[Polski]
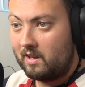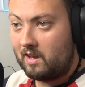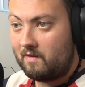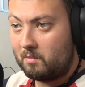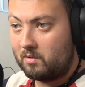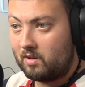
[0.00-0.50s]

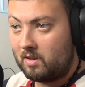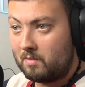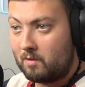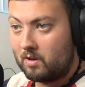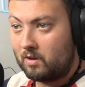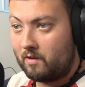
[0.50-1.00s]
Nie wiem kto tam
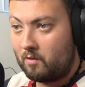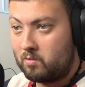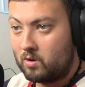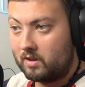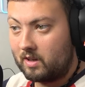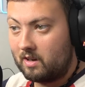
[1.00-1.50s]
naładował
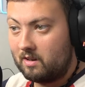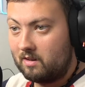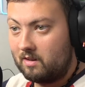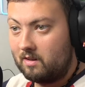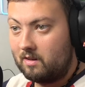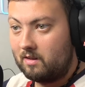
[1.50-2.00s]
błota,
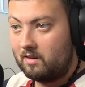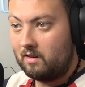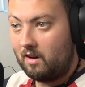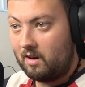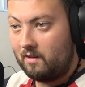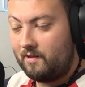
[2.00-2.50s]

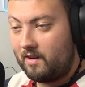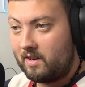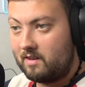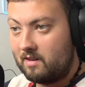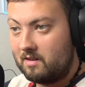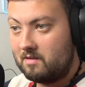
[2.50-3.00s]
ale
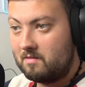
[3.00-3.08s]
fajnie.